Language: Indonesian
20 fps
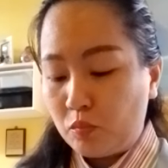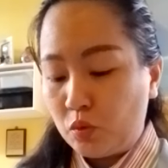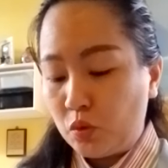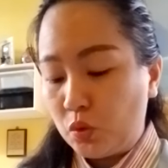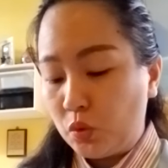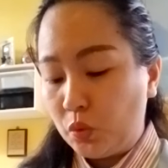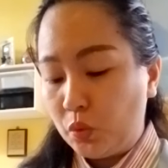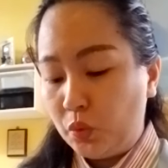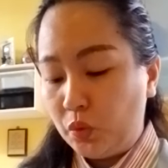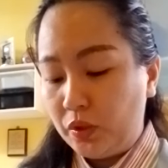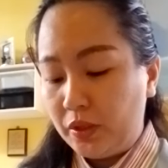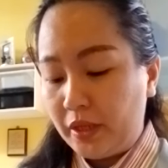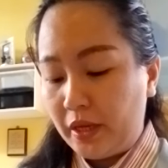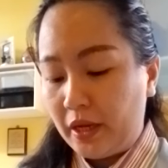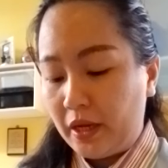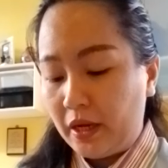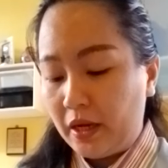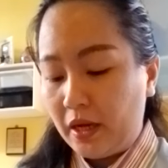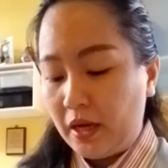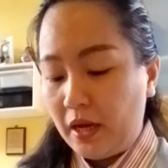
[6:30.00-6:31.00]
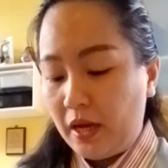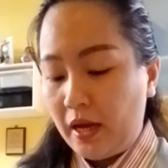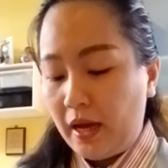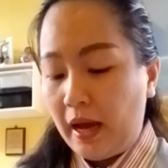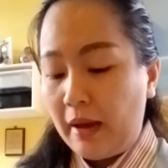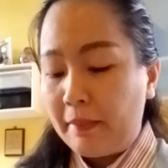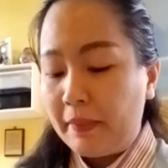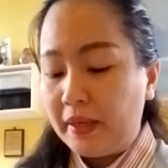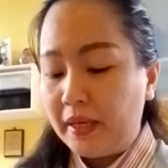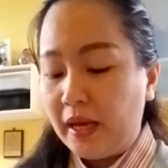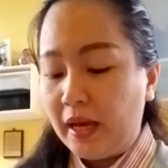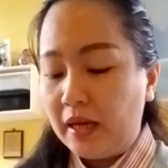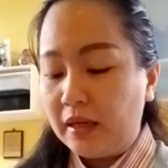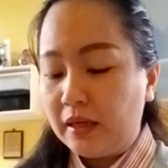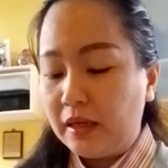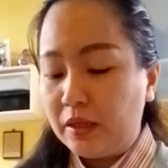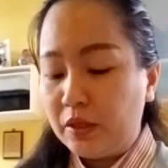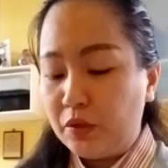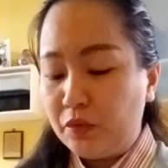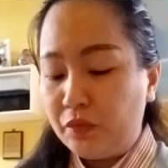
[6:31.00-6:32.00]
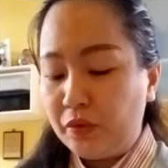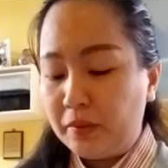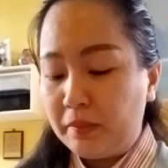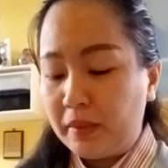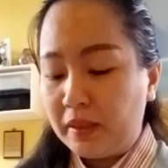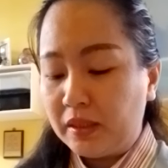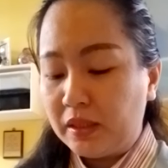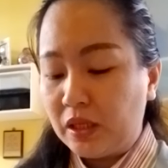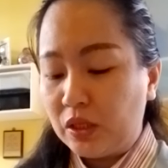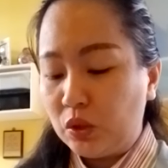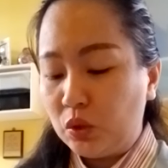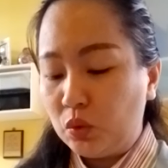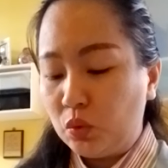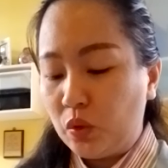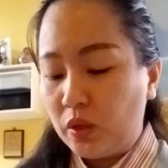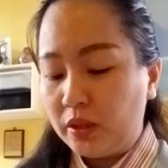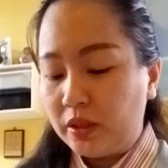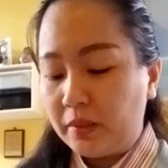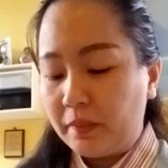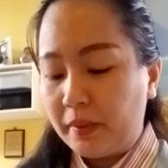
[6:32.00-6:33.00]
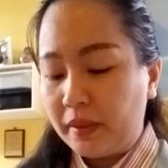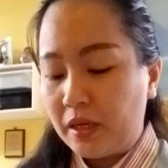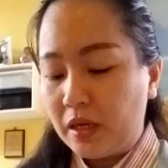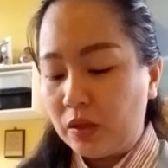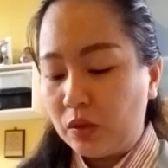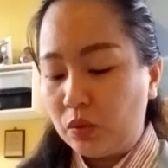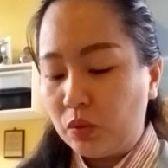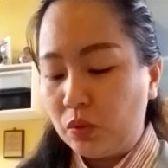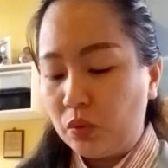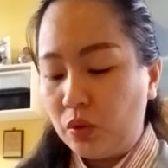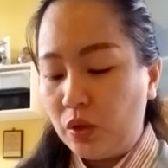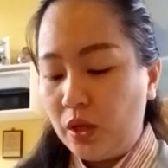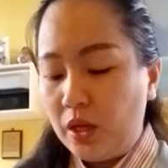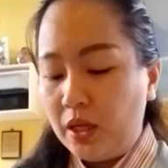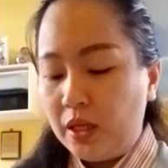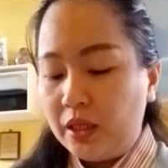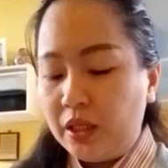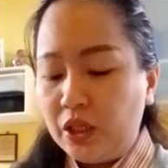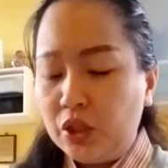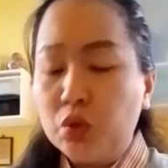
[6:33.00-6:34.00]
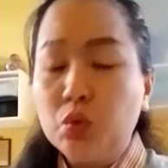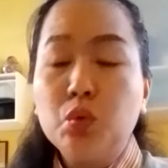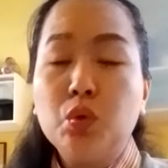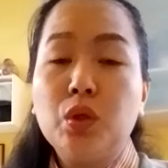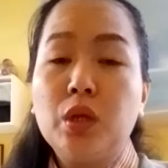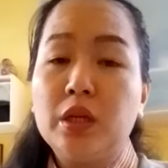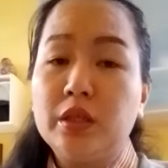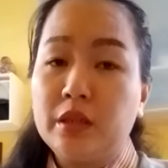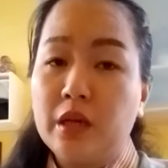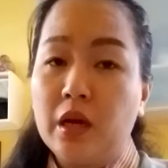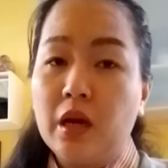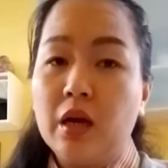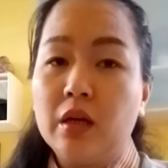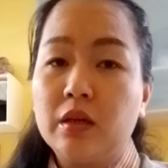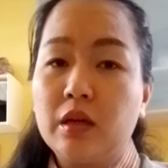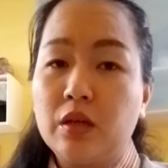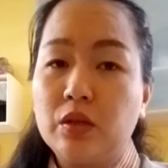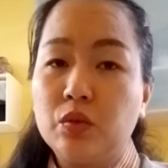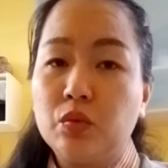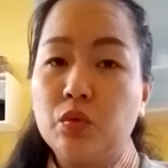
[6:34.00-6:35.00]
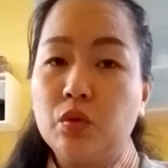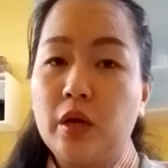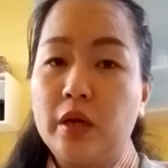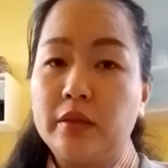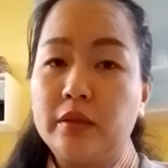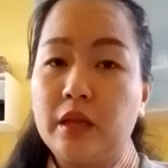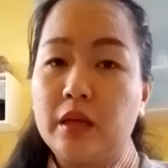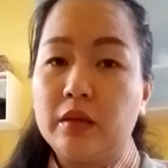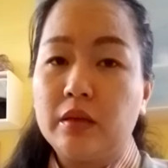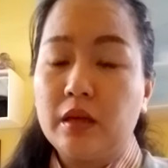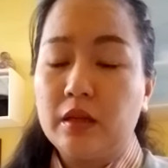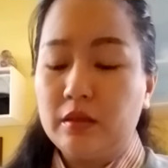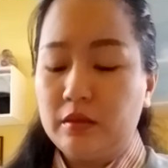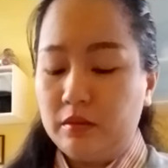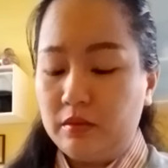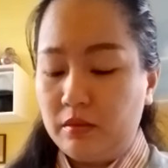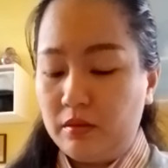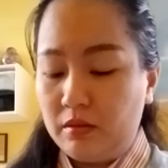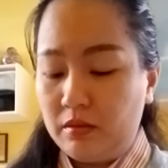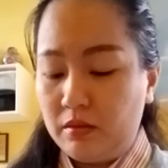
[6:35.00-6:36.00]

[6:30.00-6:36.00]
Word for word: sesungguhnya apa yang akan difirmankan Tuhan kepadaku, itulah yang akan kukatakan."